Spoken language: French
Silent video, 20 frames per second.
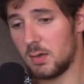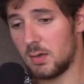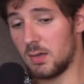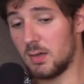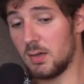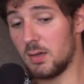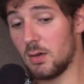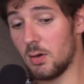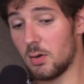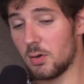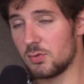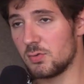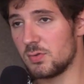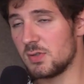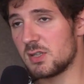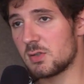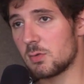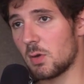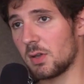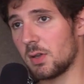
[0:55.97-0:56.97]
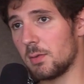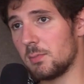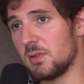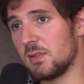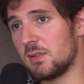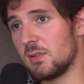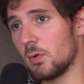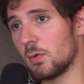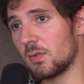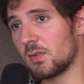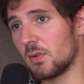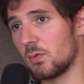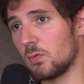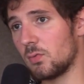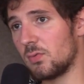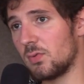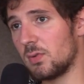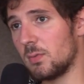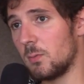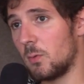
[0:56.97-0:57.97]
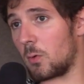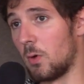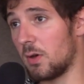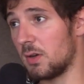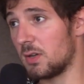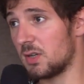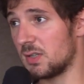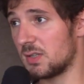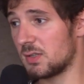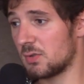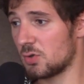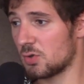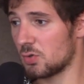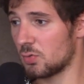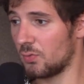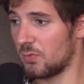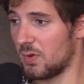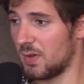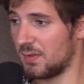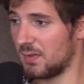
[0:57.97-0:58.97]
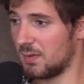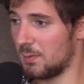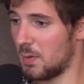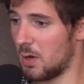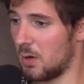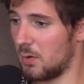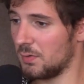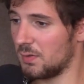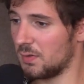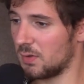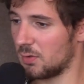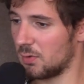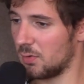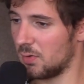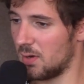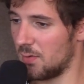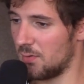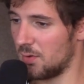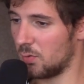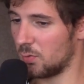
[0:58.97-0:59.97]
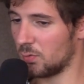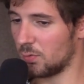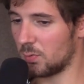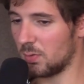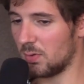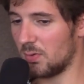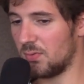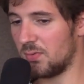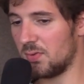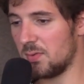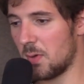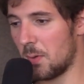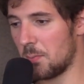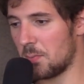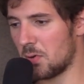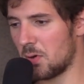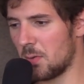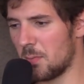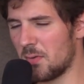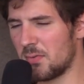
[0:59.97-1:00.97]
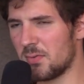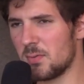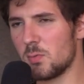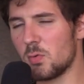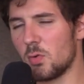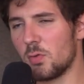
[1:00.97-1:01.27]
et euh, d'une histoire d'amitié au sein du film. Quoi. Et ce que je trouvais assez marrant, c'est qu'il avait construit le film un peu comme un film